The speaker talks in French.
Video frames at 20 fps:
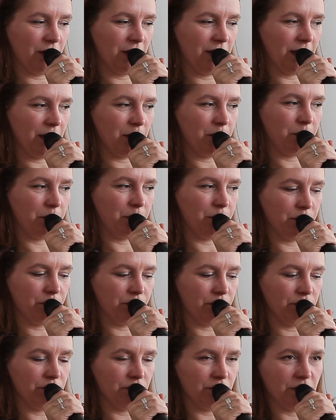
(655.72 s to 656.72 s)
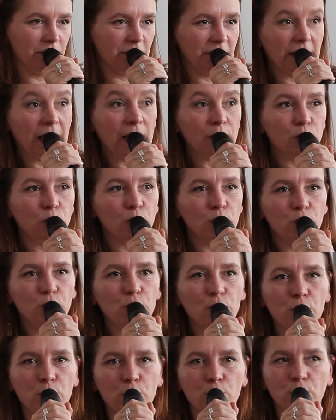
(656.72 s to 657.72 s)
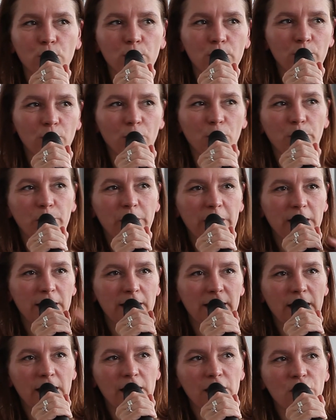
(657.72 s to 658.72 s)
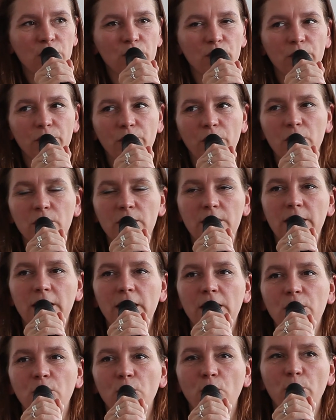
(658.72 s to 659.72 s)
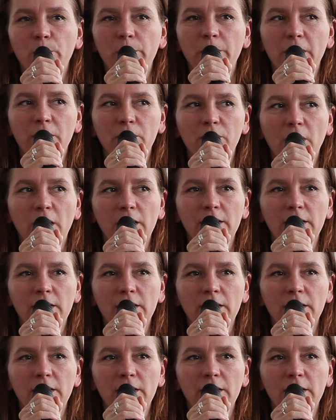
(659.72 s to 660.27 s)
cette introduction au paysage euh, français, européen, voire